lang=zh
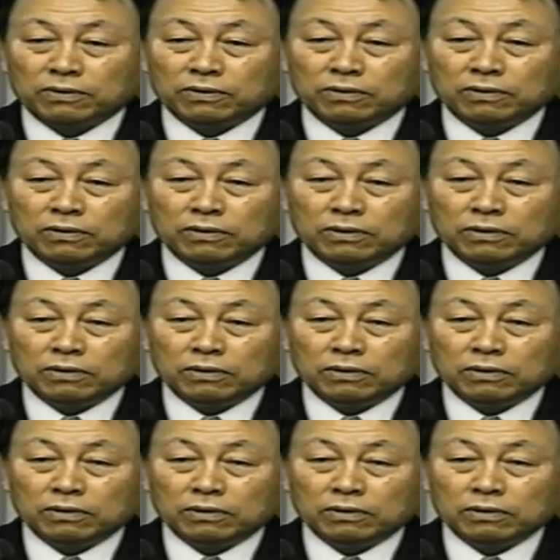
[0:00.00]
百夫长来
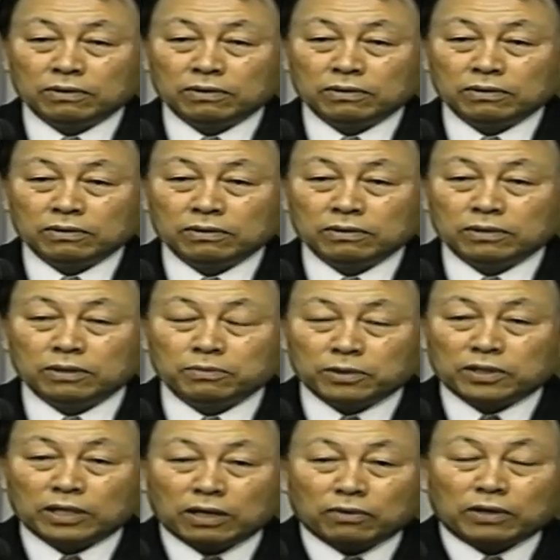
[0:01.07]
到耶稣面前
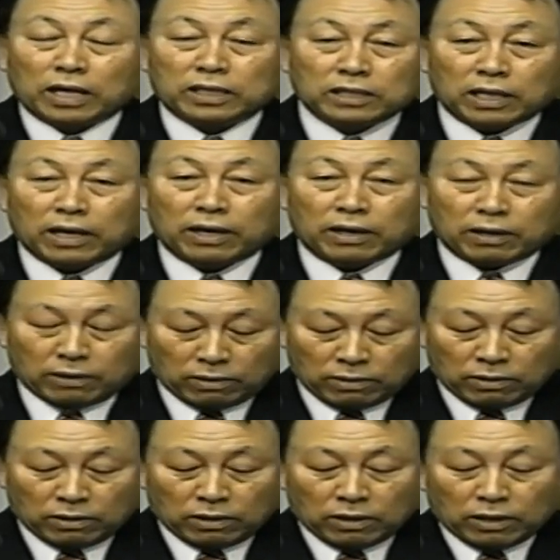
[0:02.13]
时，没有给自己留
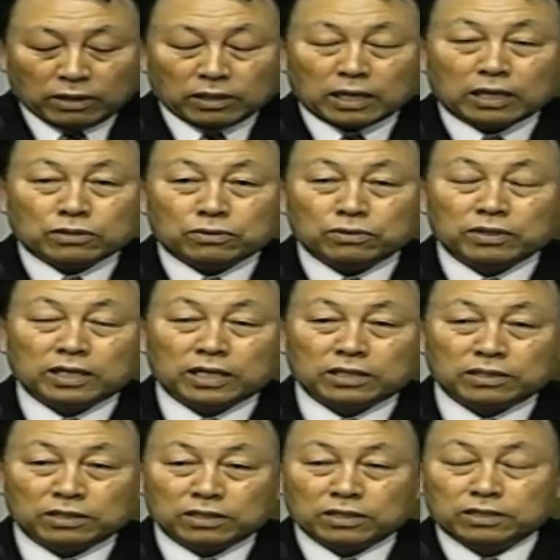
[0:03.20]
任何一个余地，没
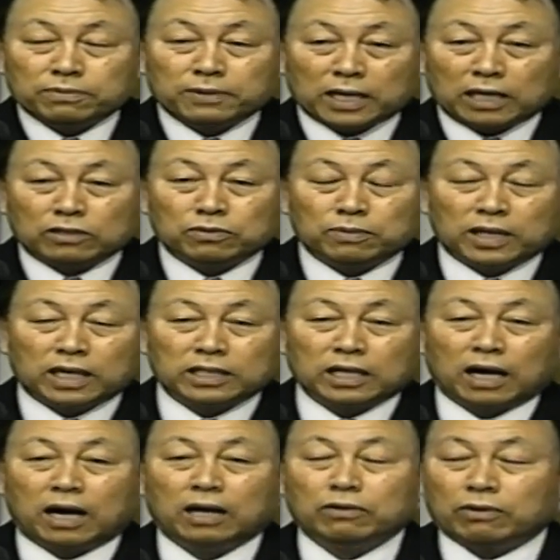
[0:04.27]
有给自己留任何一
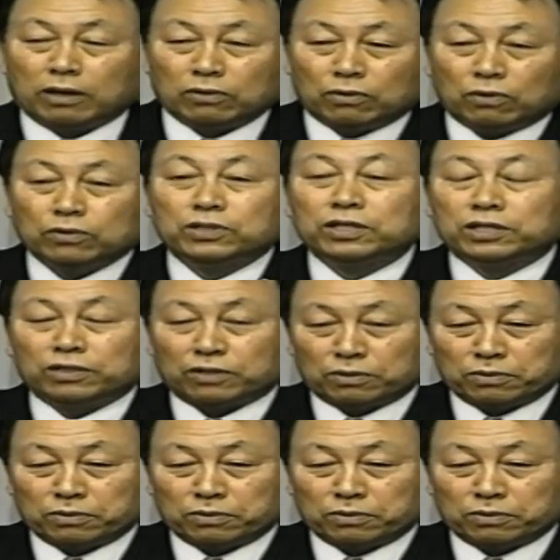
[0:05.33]
个退路。啊。